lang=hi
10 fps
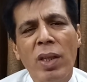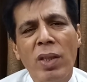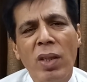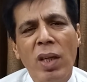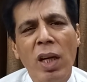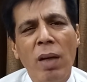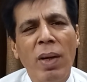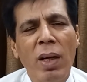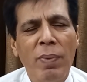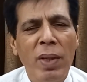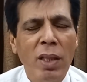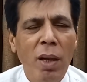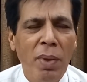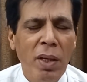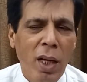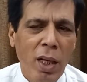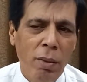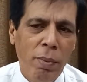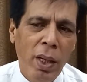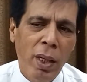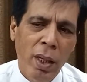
जस्टिस खलीमान रमदे साहब की अदालत में